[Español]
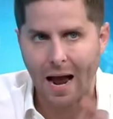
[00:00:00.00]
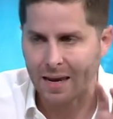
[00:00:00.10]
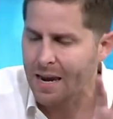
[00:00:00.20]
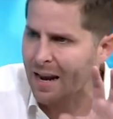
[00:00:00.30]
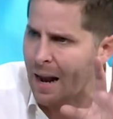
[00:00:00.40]

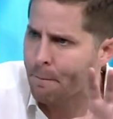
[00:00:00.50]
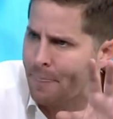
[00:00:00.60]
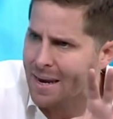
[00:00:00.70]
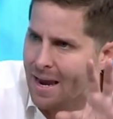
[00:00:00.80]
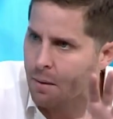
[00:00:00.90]
Aquí en
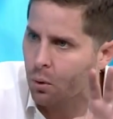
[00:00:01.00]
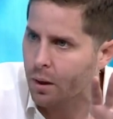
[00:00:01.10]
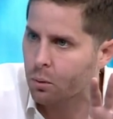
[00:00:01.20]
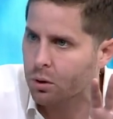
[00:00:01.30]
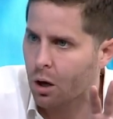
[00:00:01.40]
campaña hemos
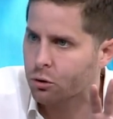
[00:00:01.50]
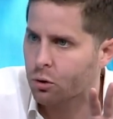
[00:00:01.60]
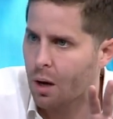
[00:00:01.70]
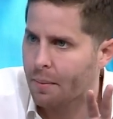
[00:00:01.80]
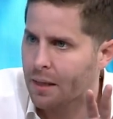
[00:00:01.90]
demostrado
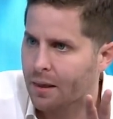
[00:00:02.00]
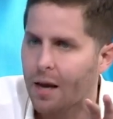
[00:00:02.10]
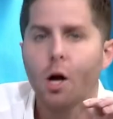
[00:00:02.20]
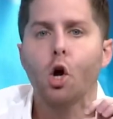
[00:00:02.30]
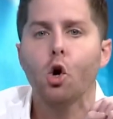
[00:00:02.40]

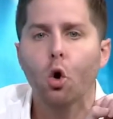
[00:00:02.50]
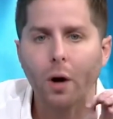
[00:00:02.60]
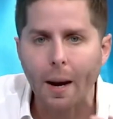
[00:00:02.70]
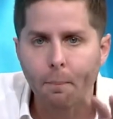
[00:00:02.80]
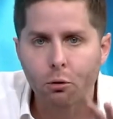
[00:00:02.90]
solamente lo
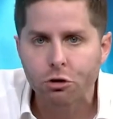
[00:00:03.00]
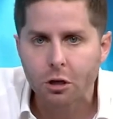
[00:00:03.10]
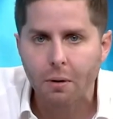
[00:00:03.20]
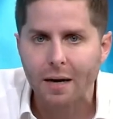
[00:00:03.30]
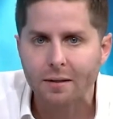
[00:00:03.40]
que es
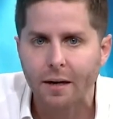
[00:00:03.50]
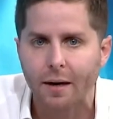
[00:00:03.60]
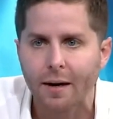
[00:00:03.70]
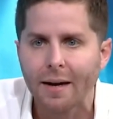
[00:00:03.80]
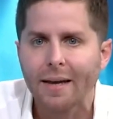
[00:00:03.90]
posible
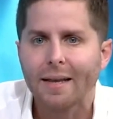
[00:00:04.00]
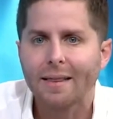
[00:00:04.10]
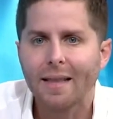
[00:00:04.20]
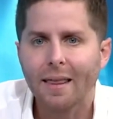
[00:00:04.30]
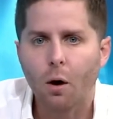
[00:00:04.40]
hacer
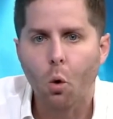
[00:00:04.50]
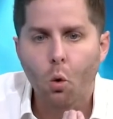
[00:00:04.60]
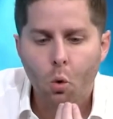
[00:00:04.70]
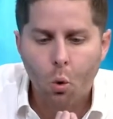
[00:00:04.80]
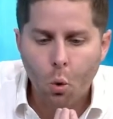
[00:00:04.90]
desde
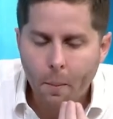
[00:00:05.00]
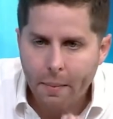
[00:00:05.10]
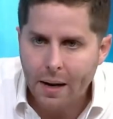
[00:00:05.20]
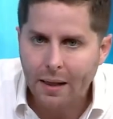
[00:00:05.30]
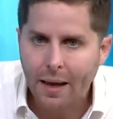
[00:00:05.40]
un
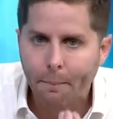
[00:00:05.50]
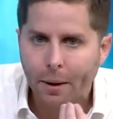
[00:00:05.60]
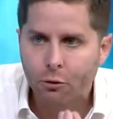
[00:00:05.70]
humilde